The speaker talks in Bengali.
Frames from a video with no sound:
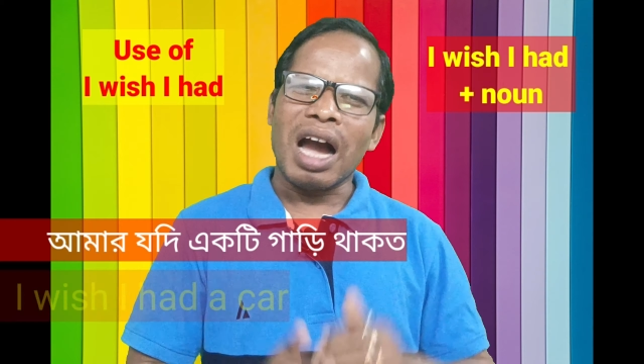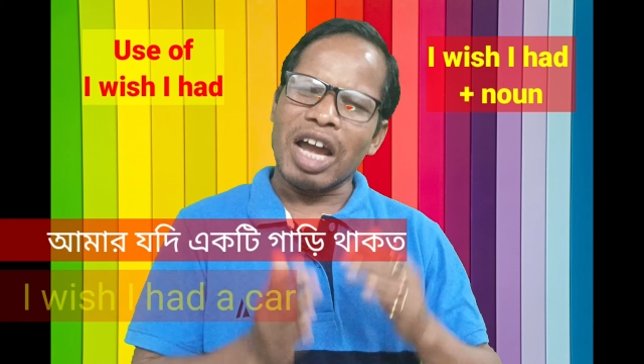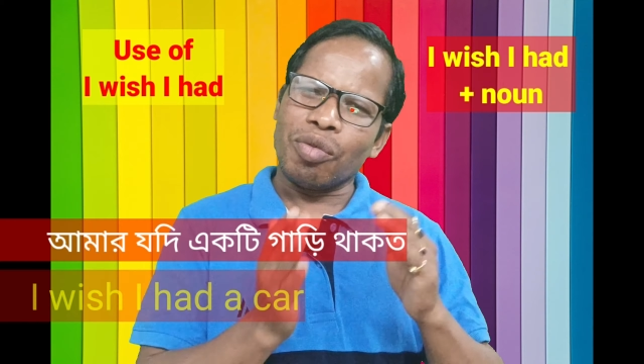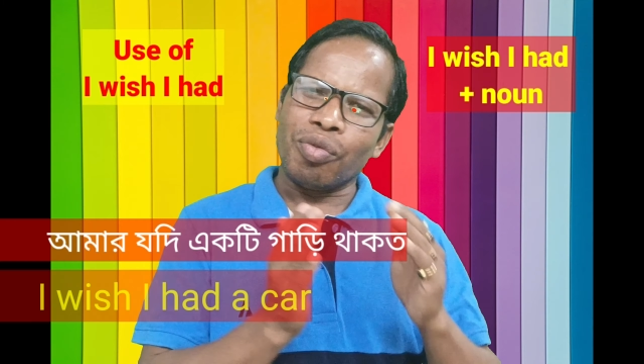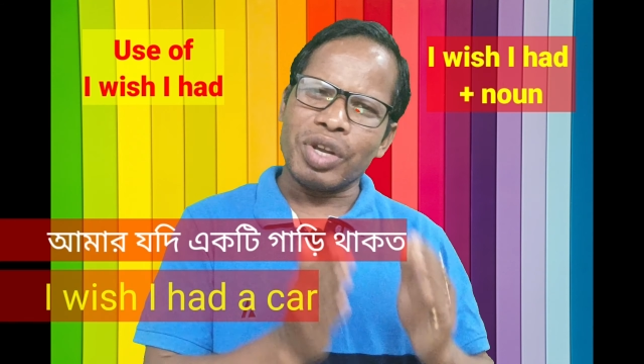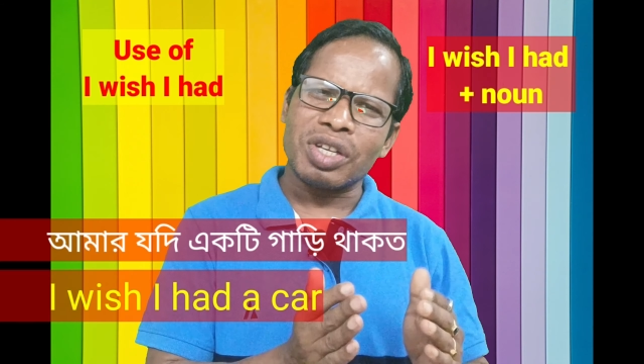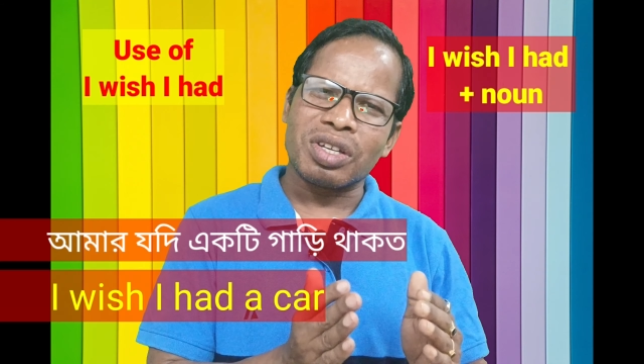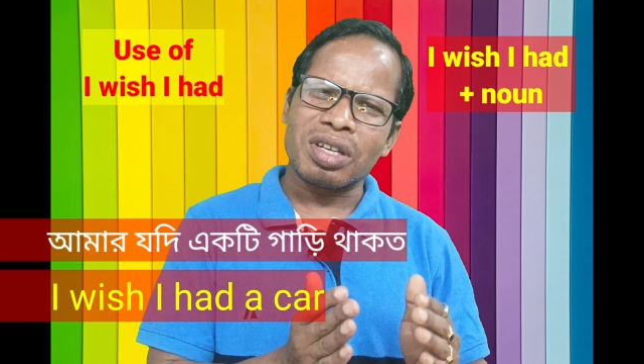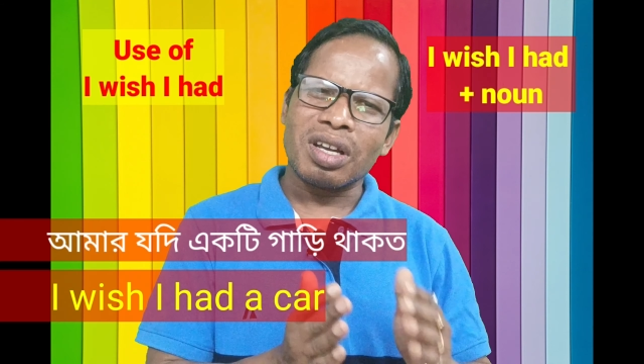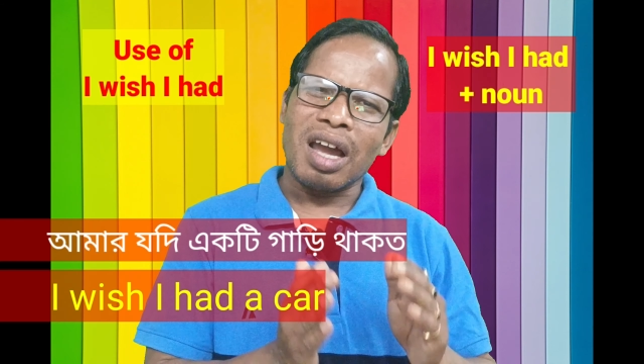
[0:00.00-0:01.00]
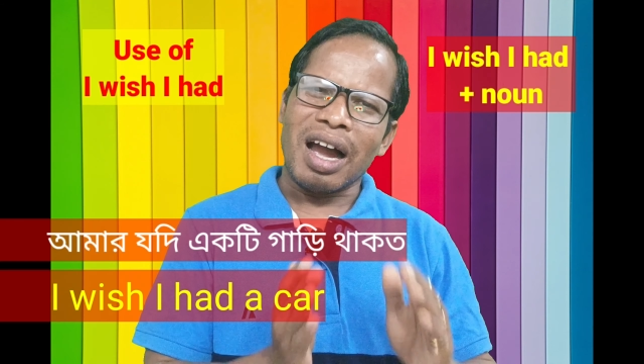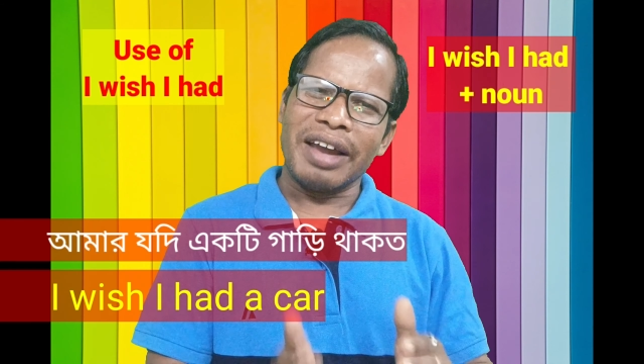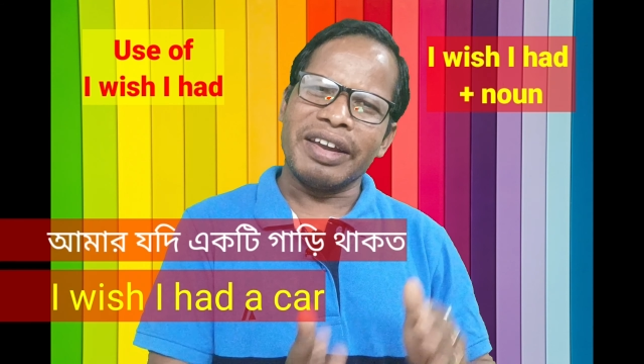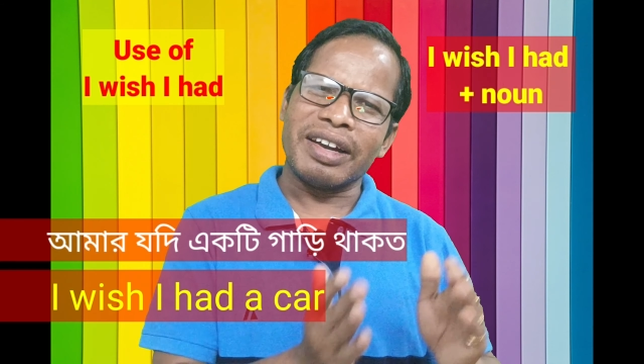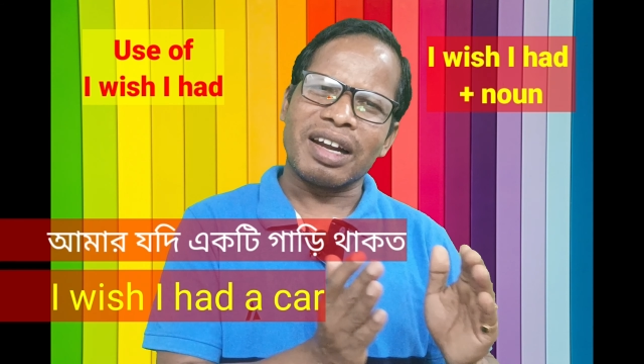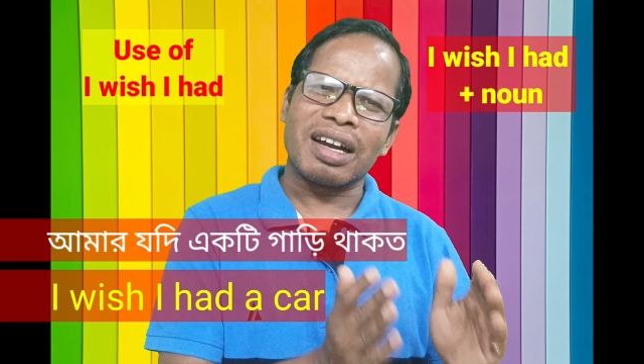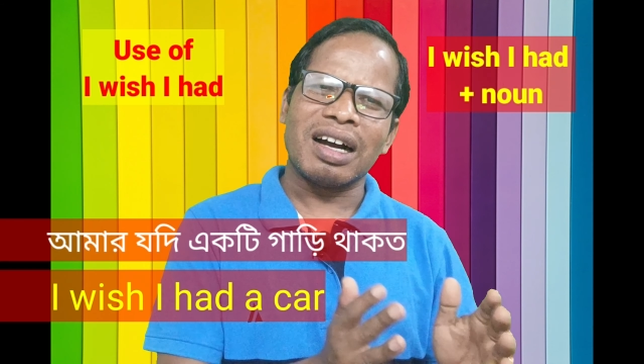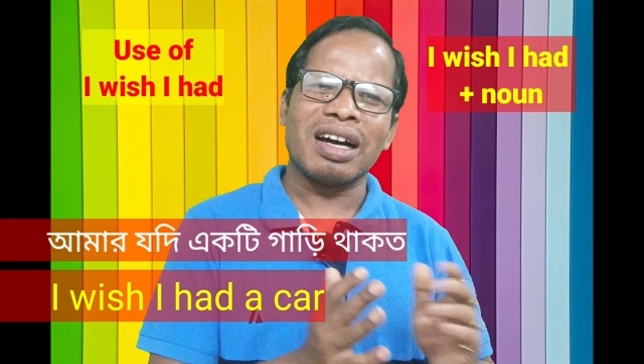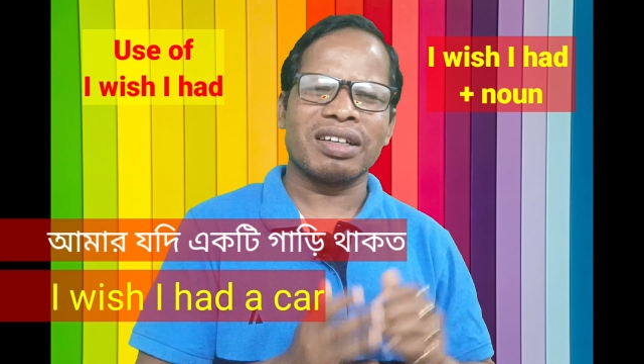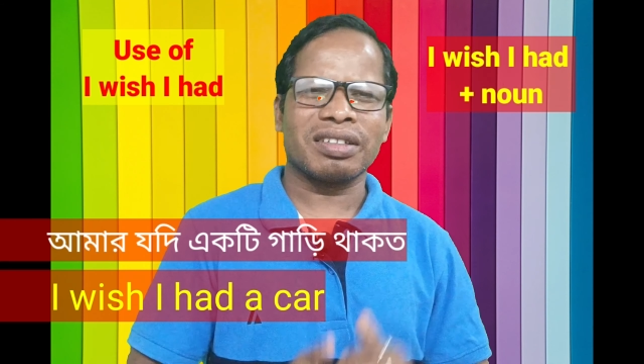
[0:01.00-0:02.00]
আই উইশ আই হ্যাড আ
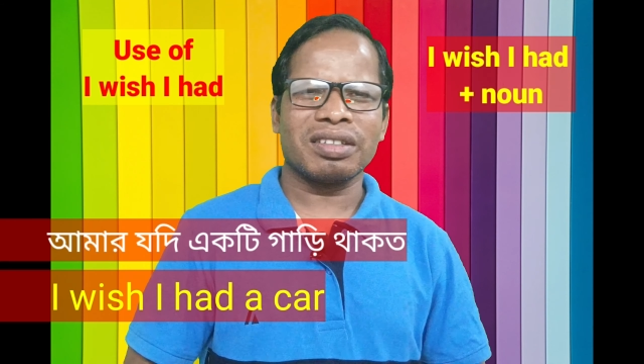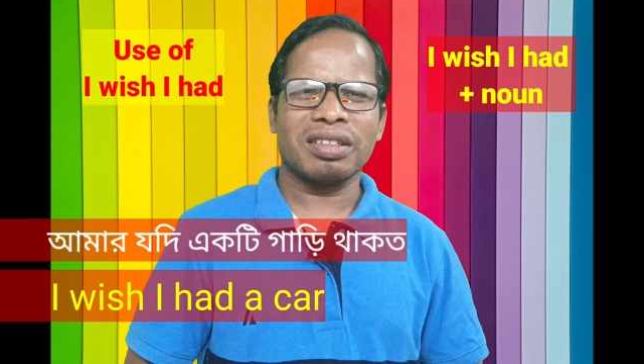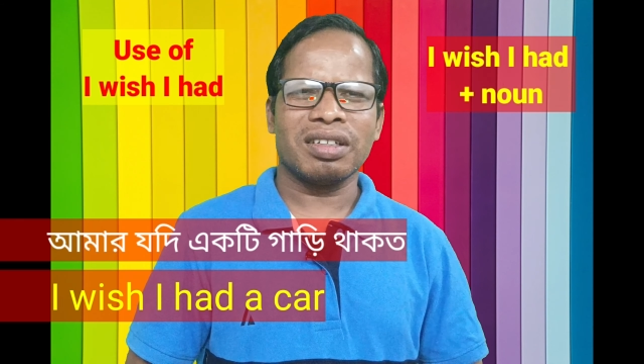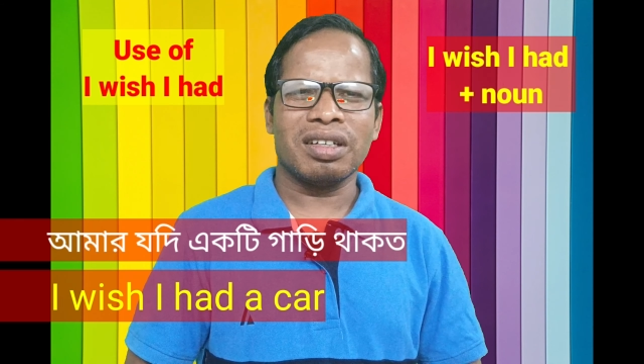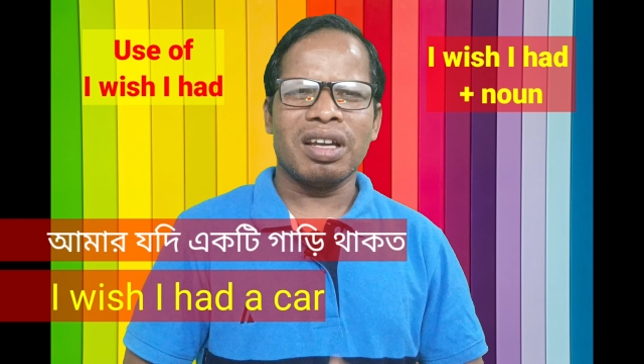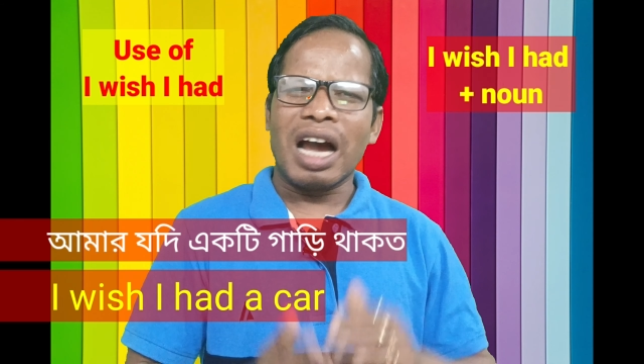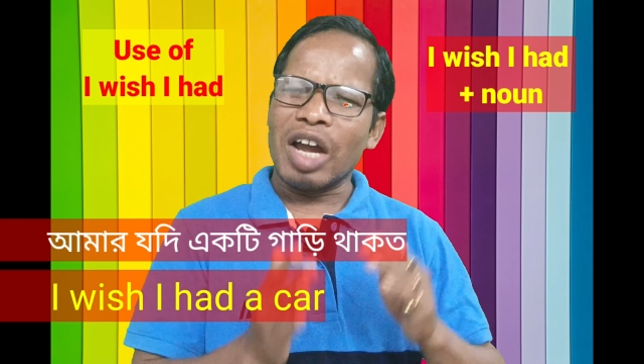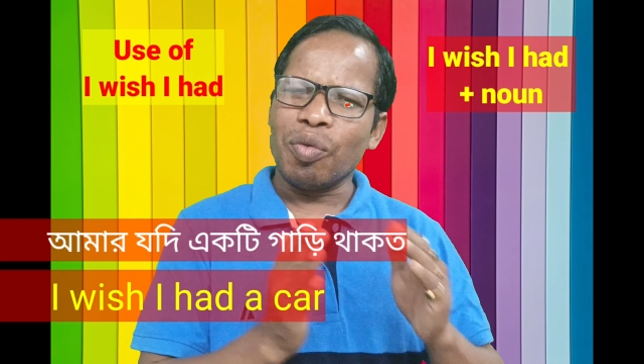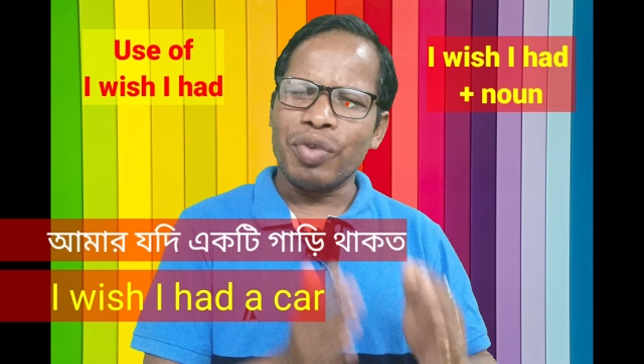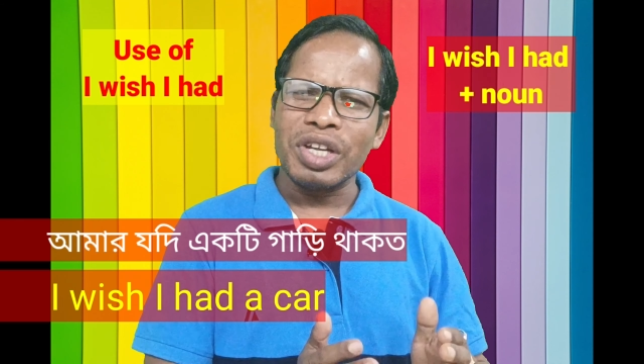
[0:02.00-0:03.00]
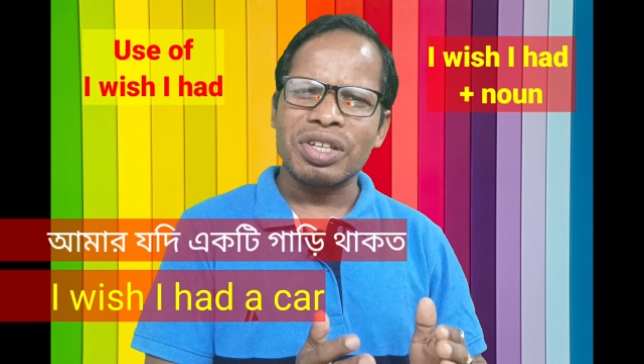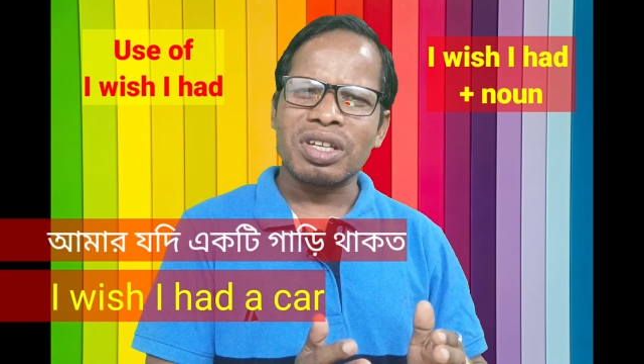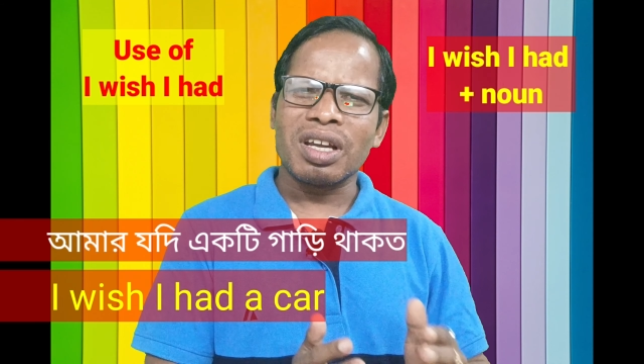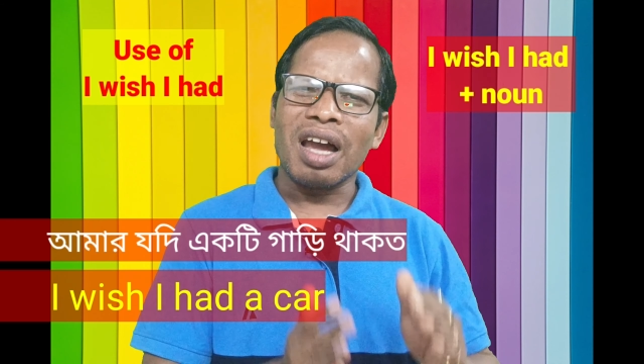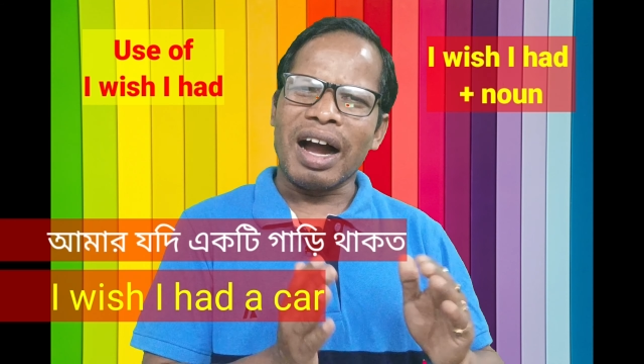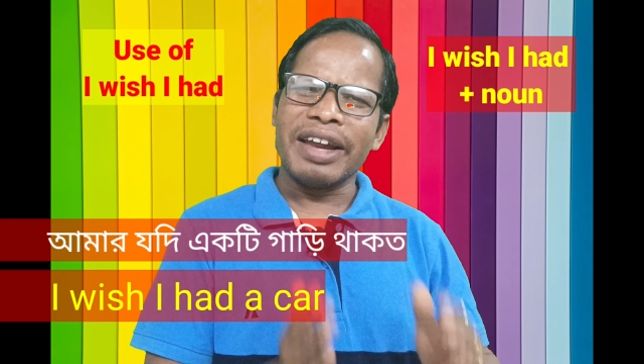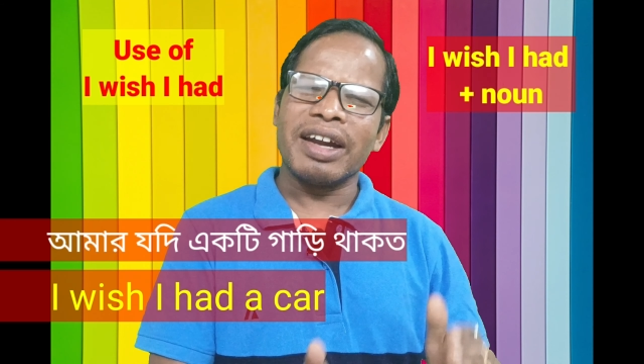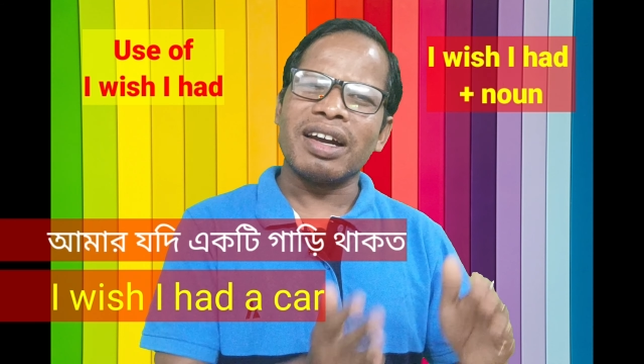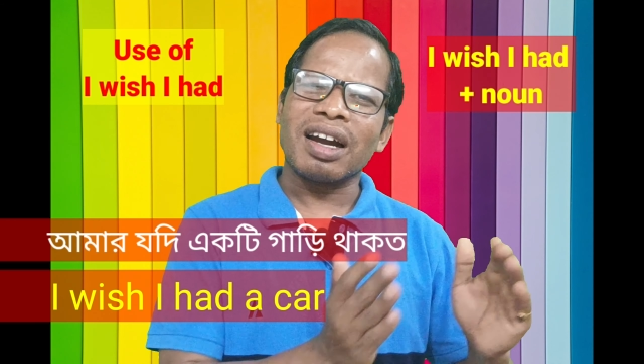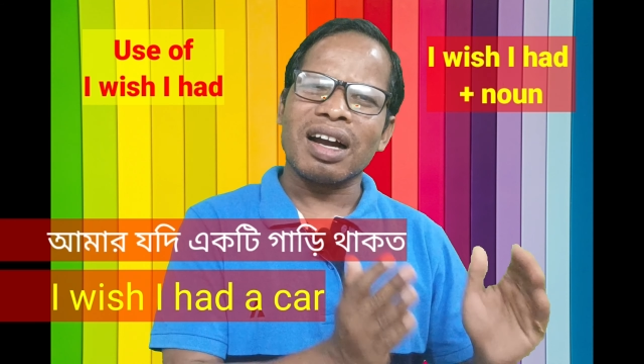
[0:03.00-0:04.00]
কার আই উইশ আই
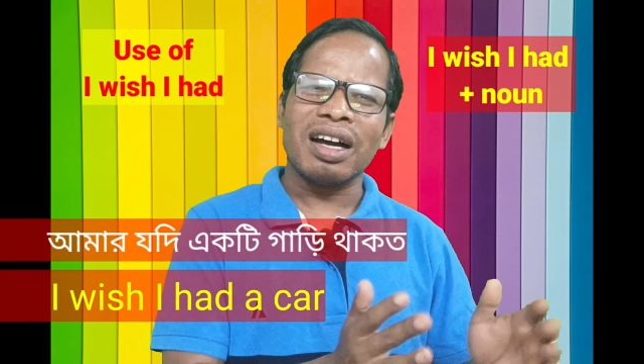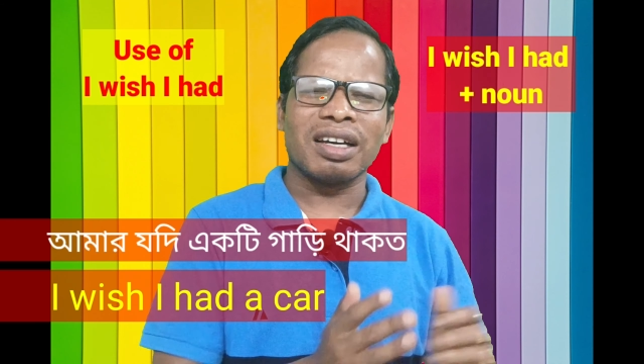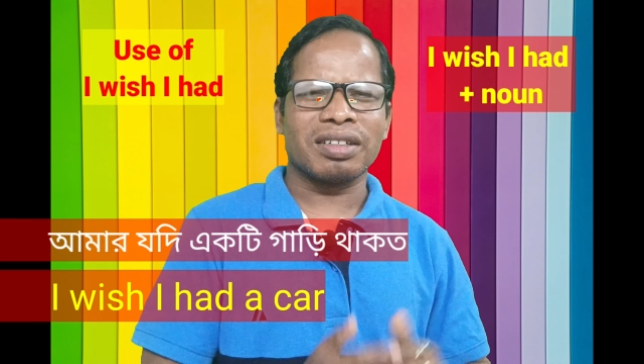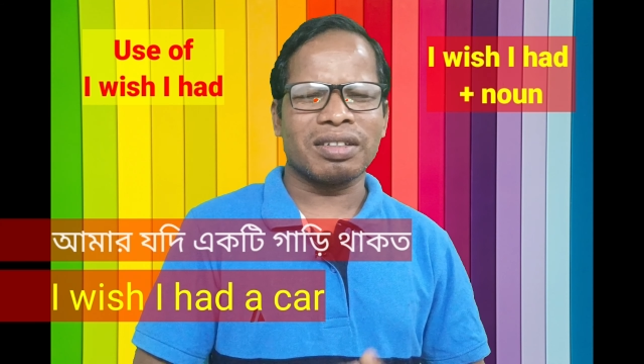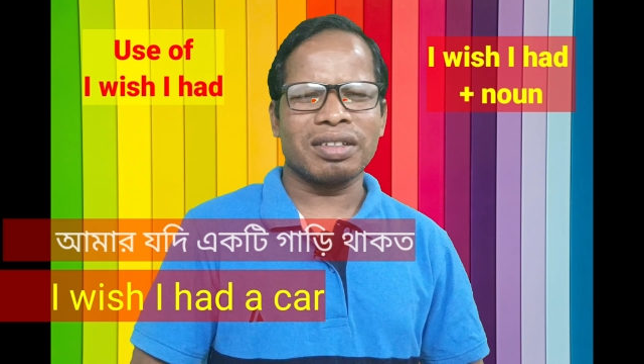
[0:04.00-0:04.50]
হ্যাড আ কার